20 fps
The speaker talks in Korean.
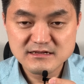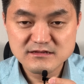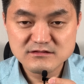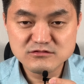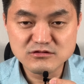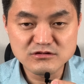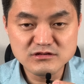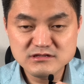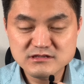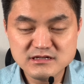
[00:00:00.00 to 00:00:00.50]

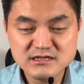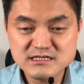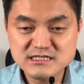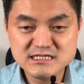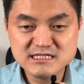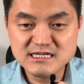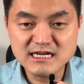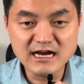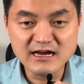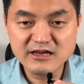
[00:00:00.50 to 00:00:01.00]
너희들이
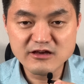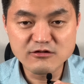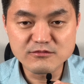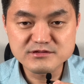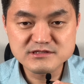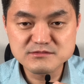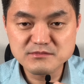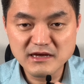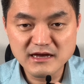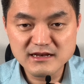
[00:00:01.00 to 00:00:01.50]
지각이
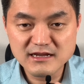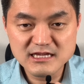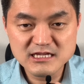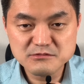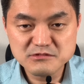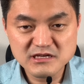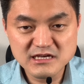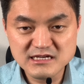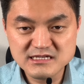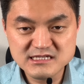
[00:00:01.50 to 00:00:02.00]
없으면
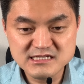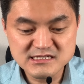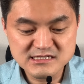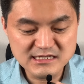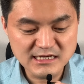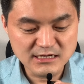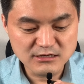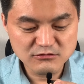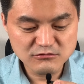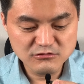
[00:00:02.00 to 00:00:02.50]
하나님이 계시지
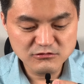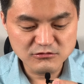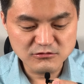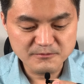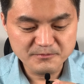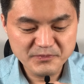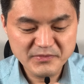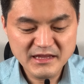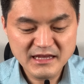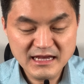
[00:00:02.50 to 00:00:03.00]

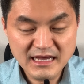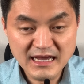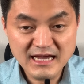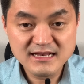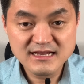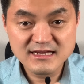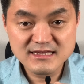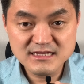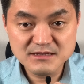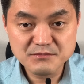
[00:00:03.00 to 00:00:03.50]
않고
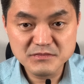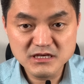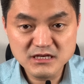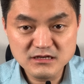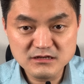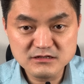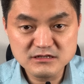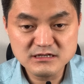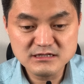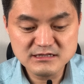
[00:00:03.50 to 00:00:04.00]

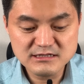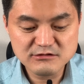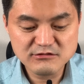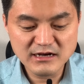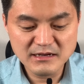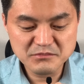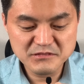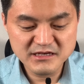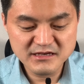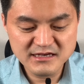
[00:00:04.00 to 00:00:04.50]
하나님이 의인들과
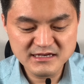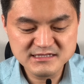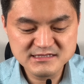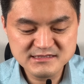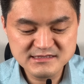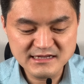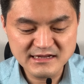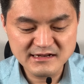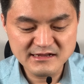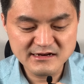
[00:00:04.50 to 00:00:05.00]
함께
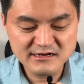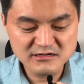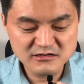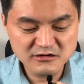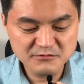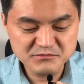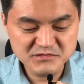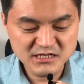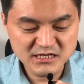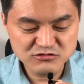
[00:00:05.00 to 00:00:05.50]
계신다라는
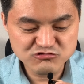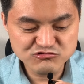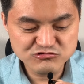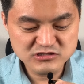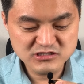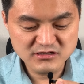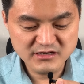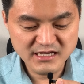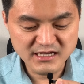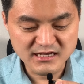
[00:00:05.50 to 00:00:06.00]
겁니다.
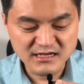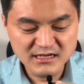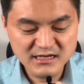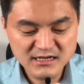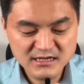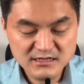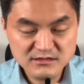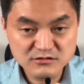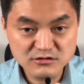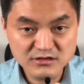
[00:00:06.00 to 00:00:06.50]
6절에
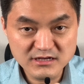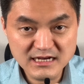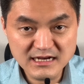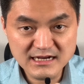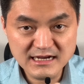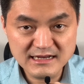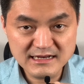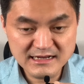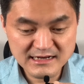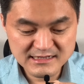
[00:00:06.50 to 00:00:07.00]
너희가
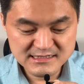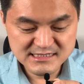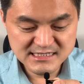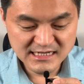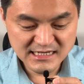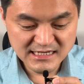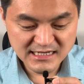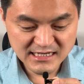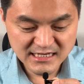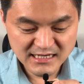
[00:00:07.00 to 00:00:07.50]
가난한
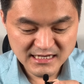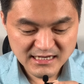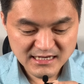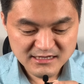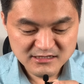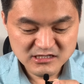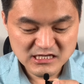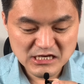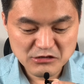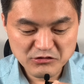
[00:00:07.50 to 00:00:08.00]
자의
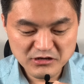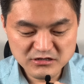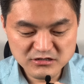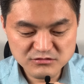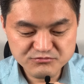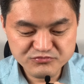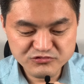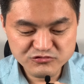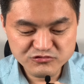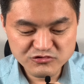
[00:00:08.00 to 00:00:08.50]

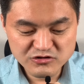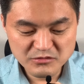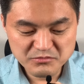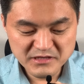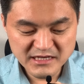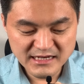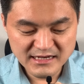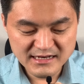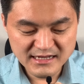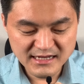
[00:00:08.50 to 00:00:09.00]
계획을
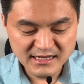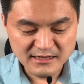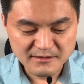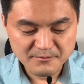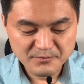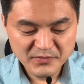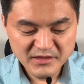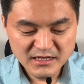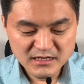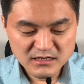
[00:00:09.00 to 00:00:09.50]
부끄럽게 하나
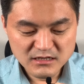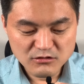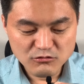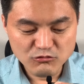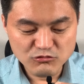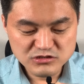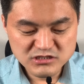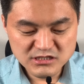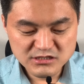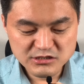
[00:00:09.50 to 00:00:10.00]

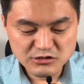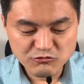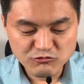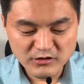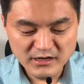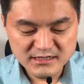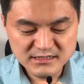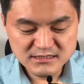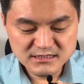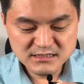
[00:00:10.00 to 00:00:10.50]
오직
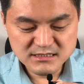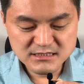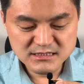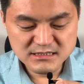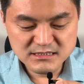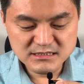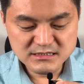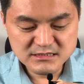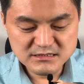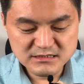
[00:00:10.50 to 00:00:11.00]
여호와는
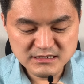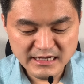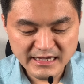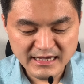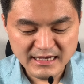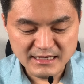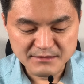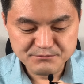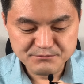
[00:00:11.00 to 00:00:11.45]
그의